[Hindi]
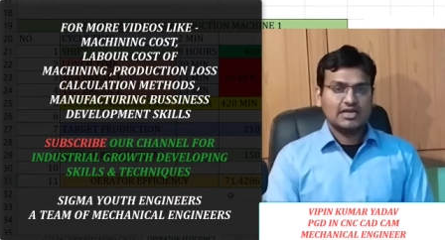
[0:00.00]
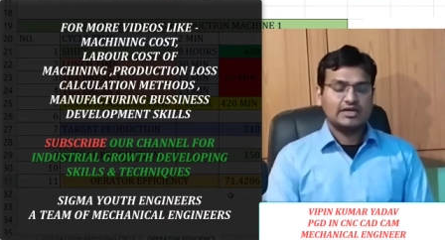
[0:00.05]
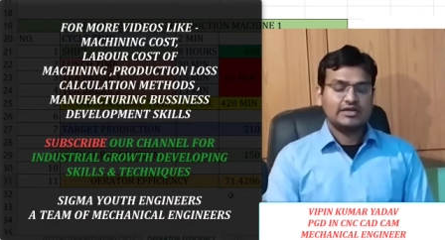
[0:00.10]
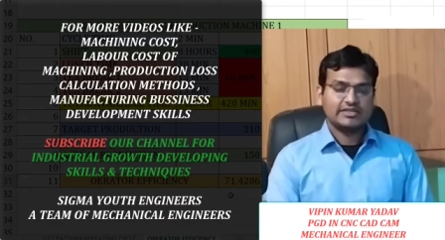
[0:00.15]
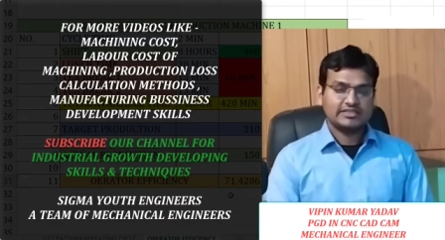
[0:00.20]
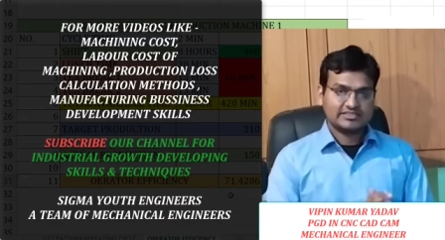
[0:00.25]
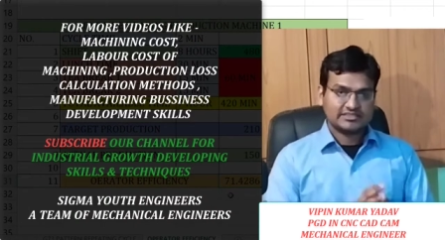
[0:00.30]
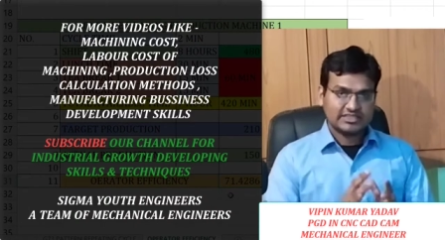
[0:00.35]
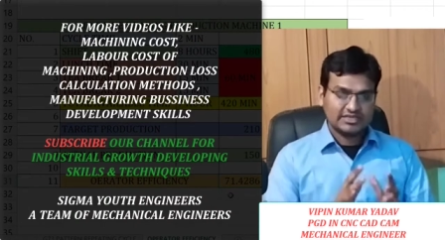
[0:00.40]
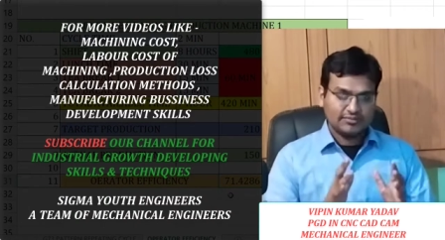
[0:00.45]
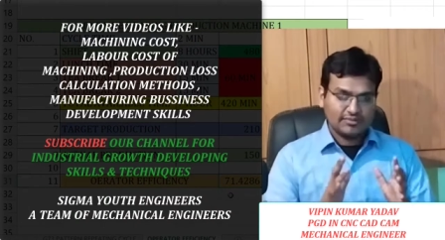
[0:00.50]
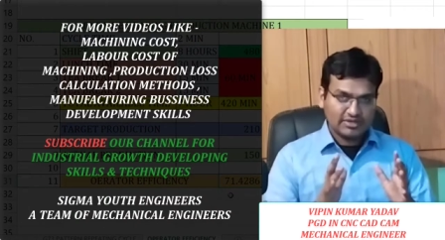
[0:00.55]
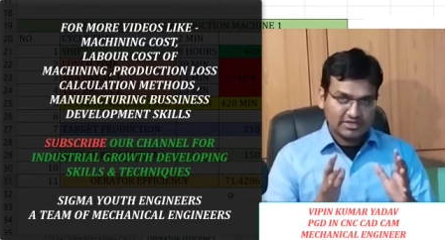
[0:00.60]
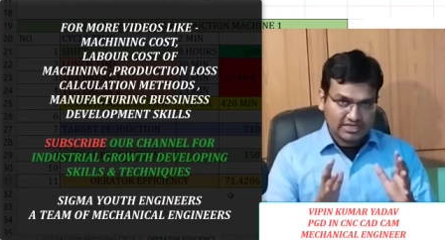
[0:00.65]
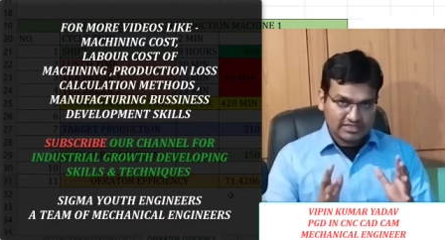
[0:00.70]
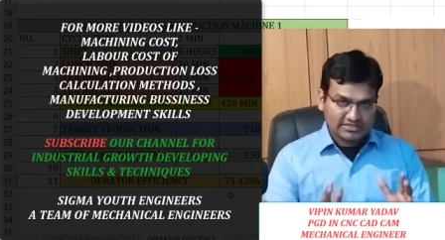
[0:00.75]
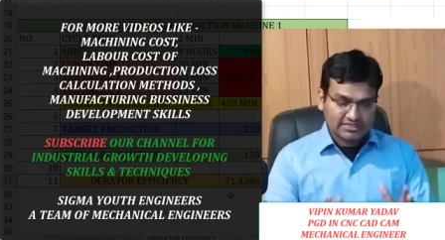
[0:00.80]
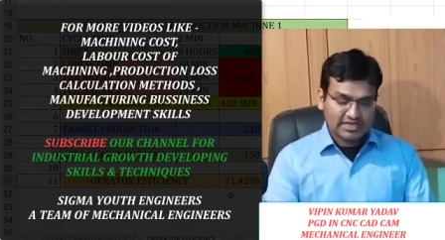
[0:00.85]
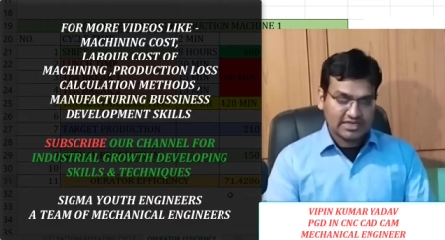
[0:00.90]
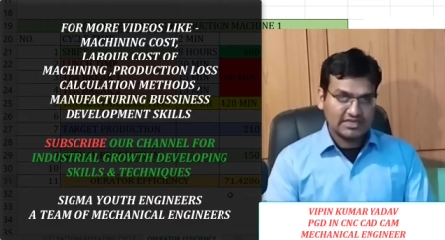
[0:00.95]
इंडस्ट्री में
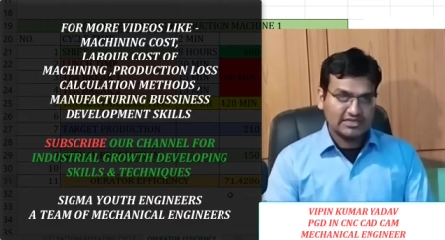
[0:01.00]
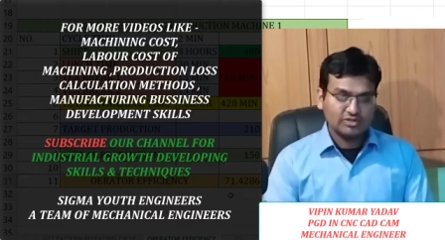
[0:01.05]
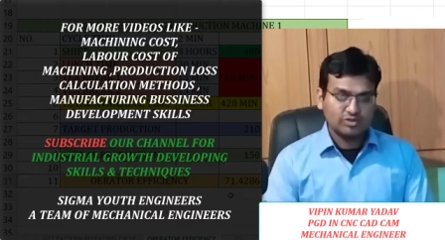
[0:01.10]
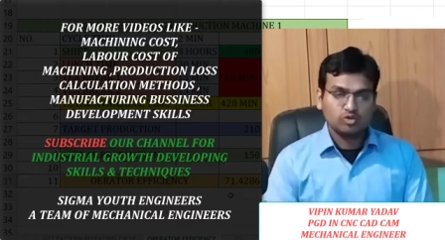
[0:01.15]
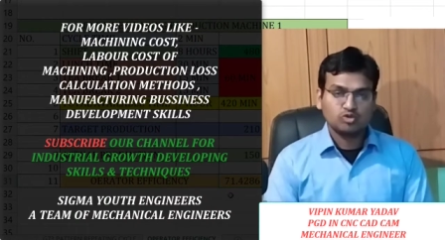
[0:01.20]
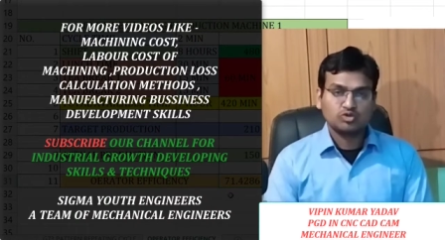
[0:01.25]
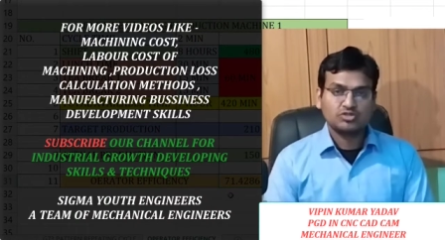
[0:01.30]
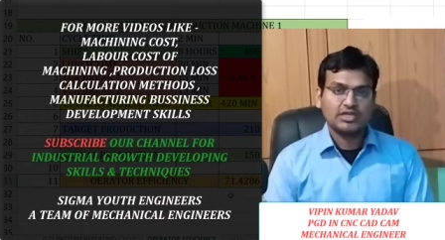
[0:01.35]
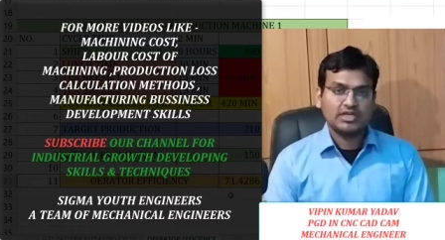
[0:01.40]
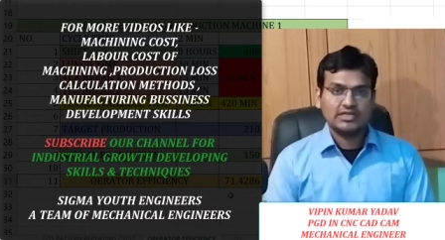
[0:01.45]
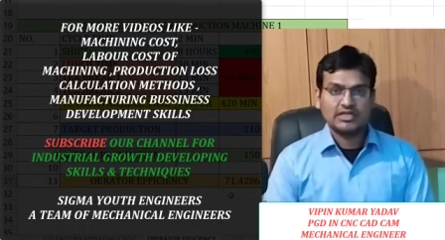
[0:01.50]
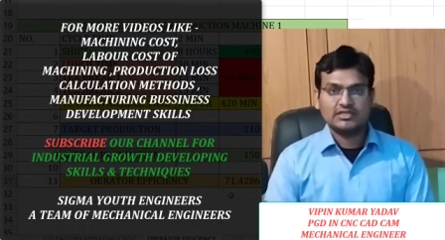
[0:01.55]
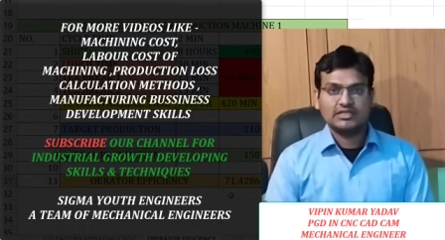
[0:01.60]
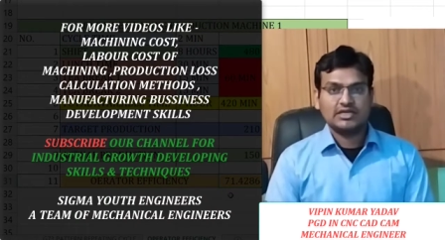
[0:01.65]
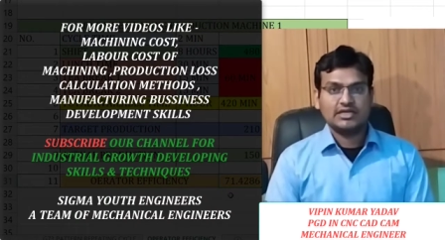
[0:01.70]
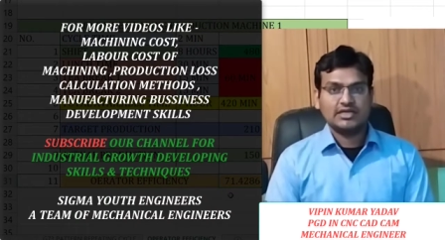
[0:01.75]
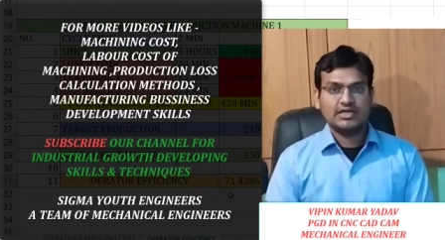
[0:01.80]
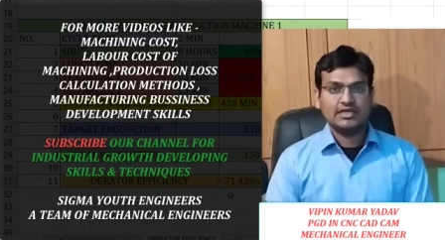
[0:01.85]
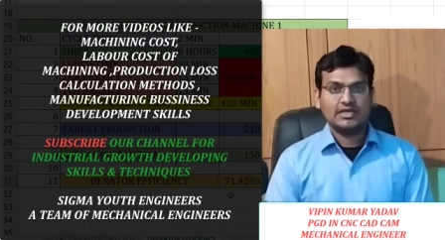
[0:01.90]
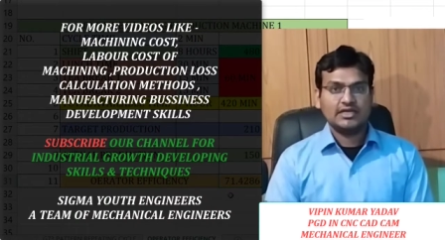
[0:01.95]
ये स्केल यूज़ किया
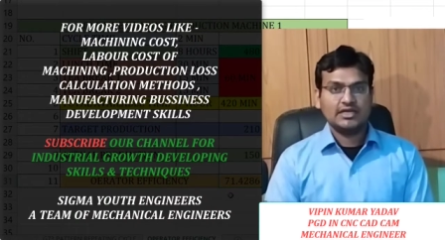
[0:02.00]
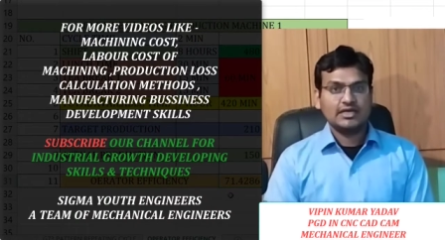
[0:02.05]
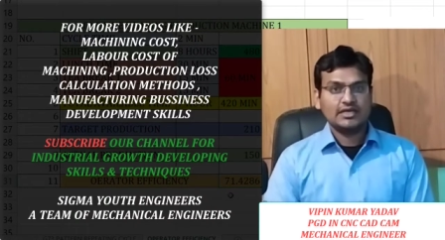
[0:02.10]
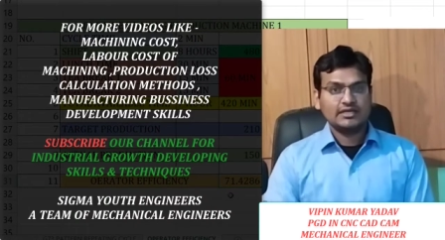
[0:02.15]
जाता है